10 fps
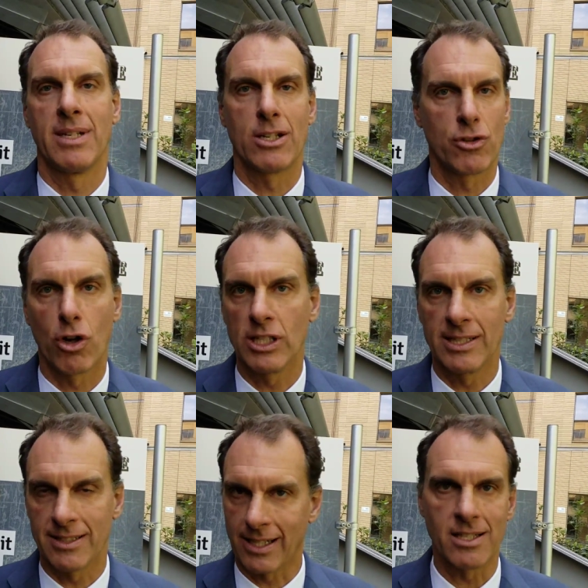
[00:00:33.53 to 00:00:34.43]
la
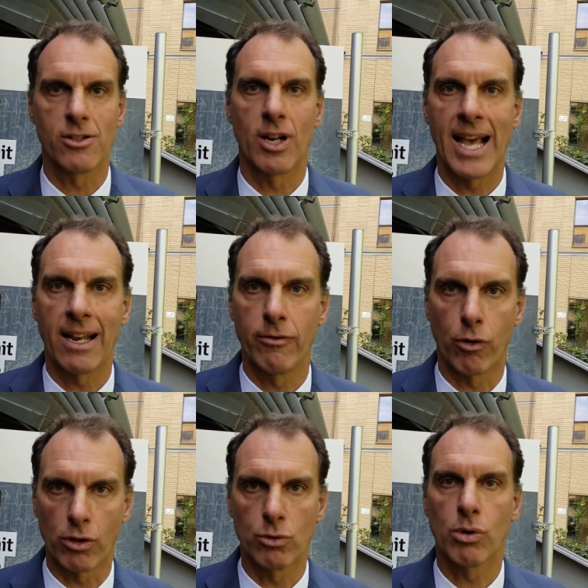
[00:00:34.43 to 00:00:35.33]
solita tradizionale
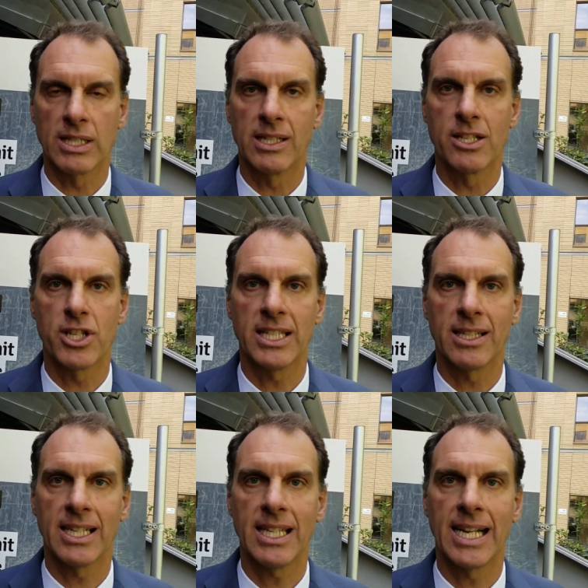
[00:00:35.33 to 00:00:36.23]
fornitura di energia
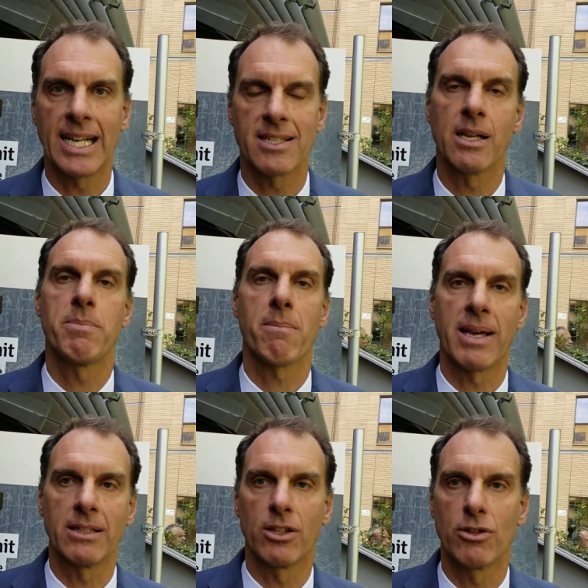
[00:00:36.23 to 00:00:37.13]
elettrica e di gas che
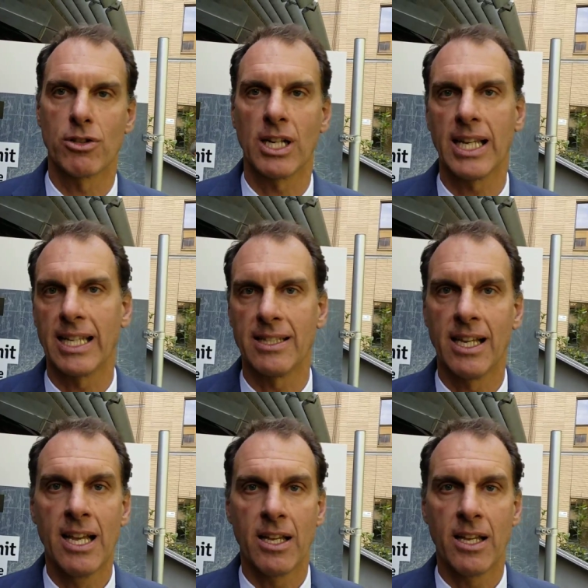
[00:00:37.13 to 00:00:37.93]
permettono ai nostri clienti